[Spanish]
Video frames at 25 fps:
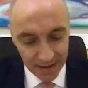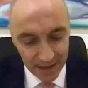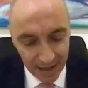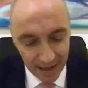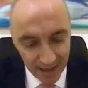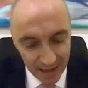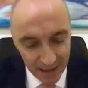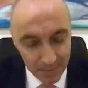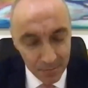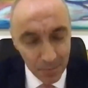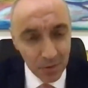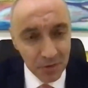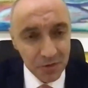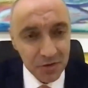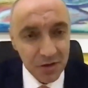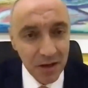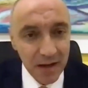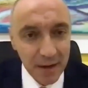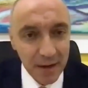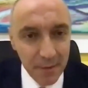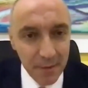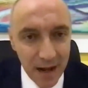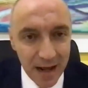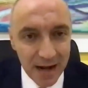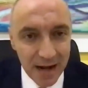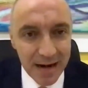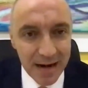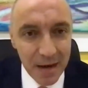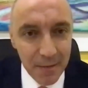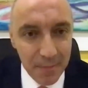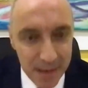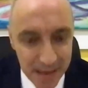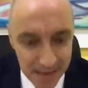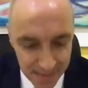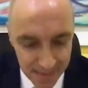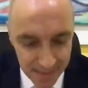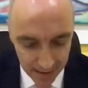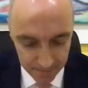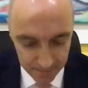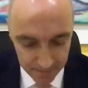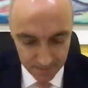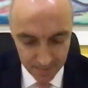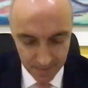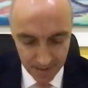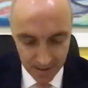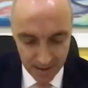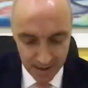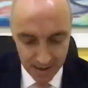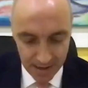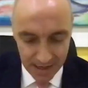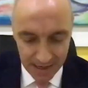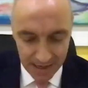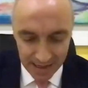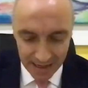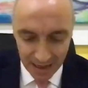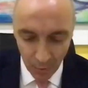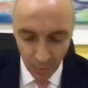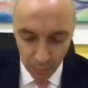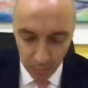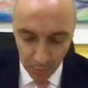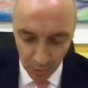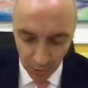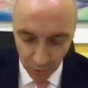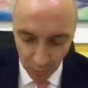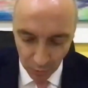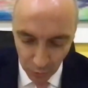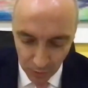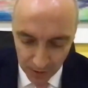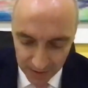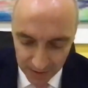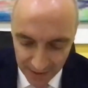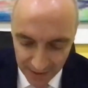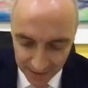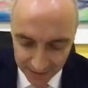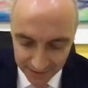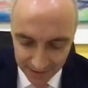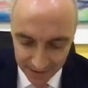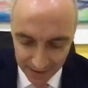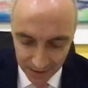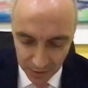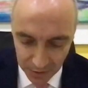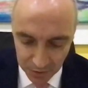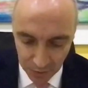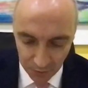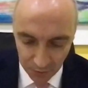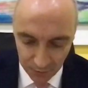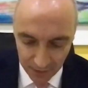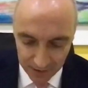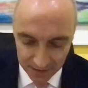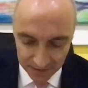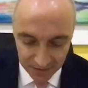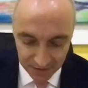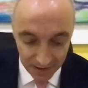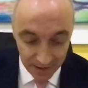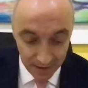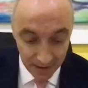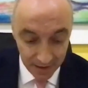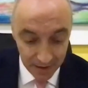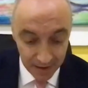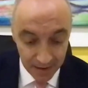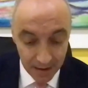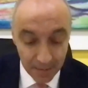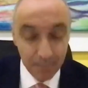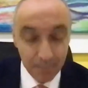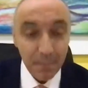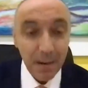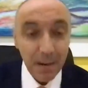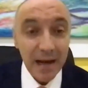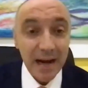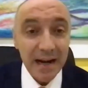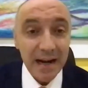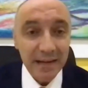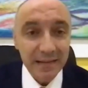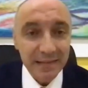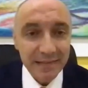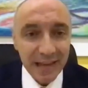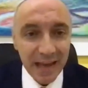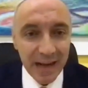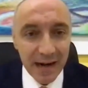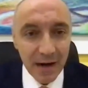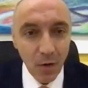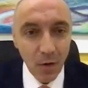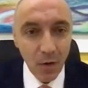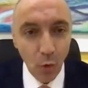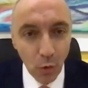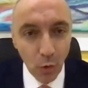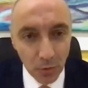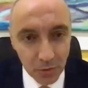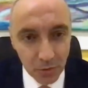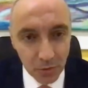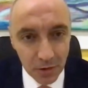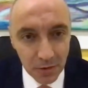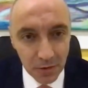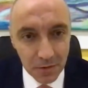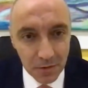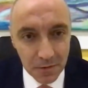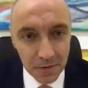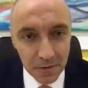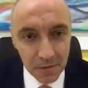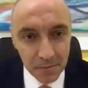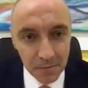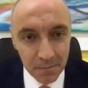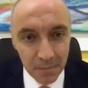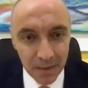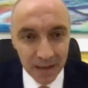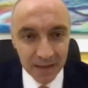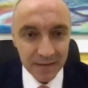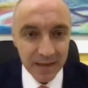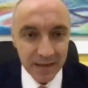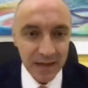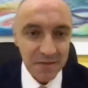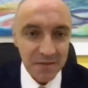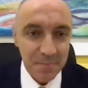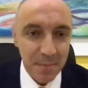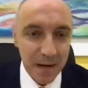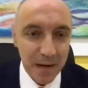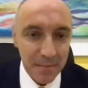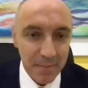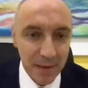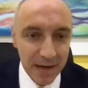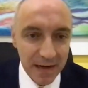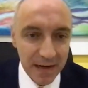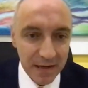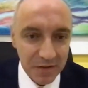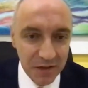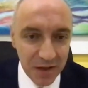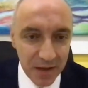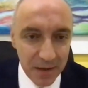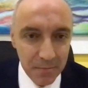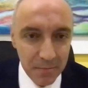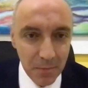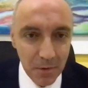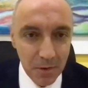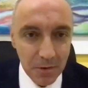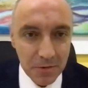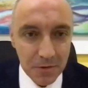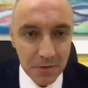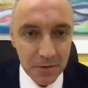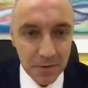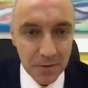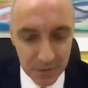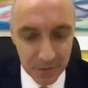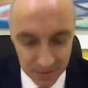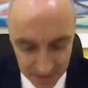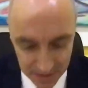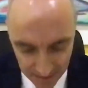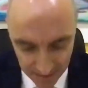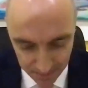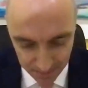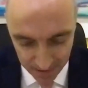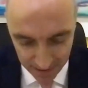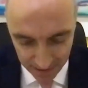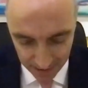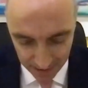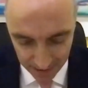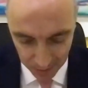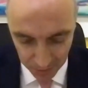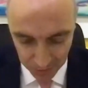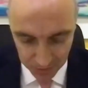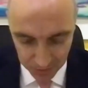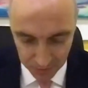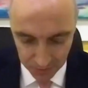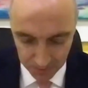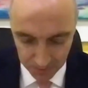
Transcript: Queremos celebrar la vida y la oportunidad que nos ofrece para estar juntos mientras permanecemos separados.